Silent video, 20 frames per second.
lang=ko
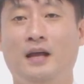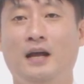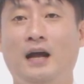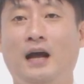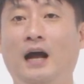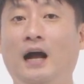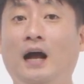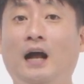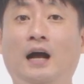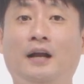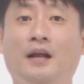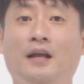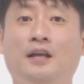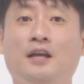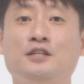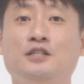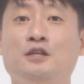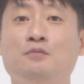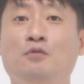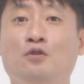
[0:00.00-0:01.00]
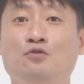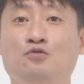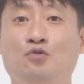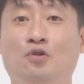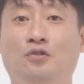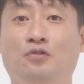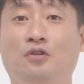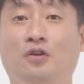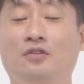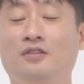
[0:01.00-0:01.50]
하갈에게
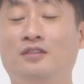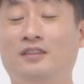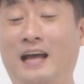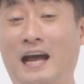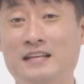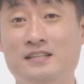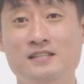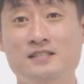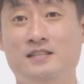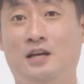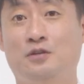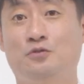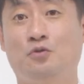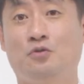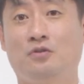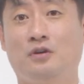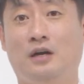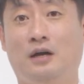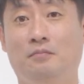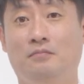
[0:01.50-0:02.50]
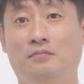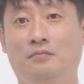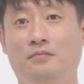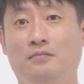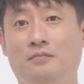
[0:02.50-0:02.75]
심어주었던 낮은 자존감,